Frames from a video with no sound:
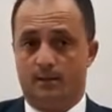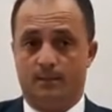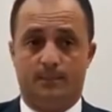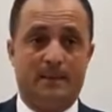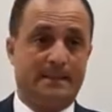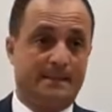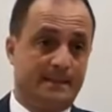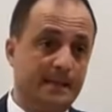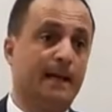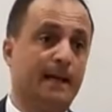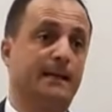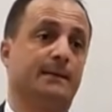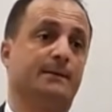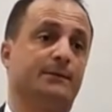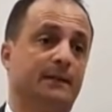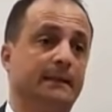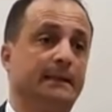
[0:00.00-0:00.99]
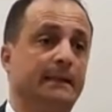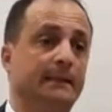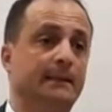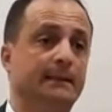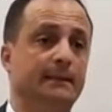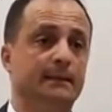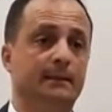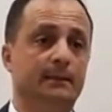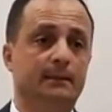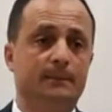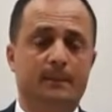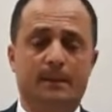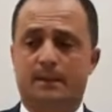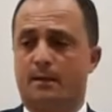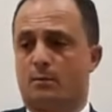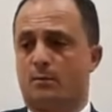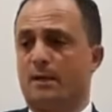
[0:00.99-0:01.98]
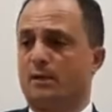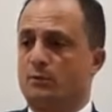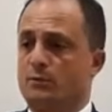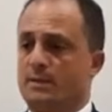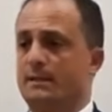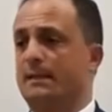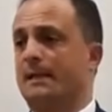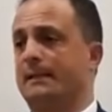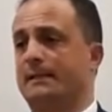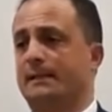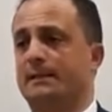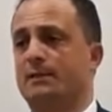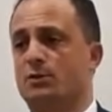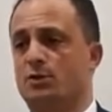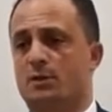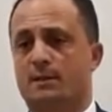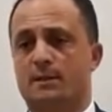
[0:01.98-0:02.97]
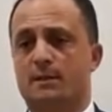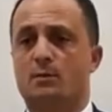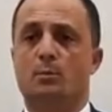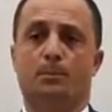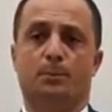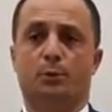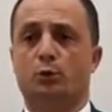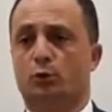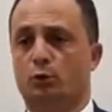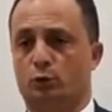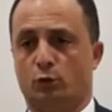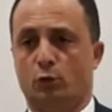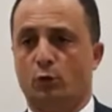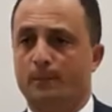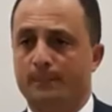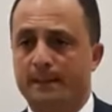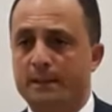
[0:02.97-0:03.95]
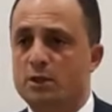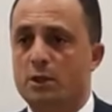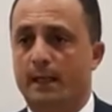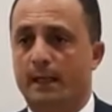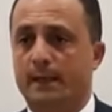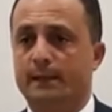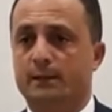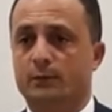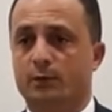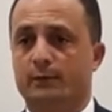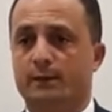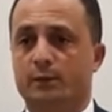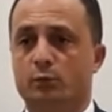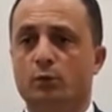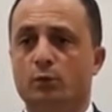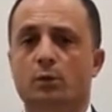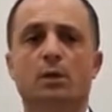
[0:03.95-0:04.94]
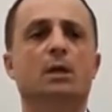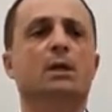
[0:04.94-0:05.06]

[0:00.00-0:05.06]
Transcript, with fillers: passare, fratelli, perché qua non si tratta di gestire un prodotto commerciale dove tu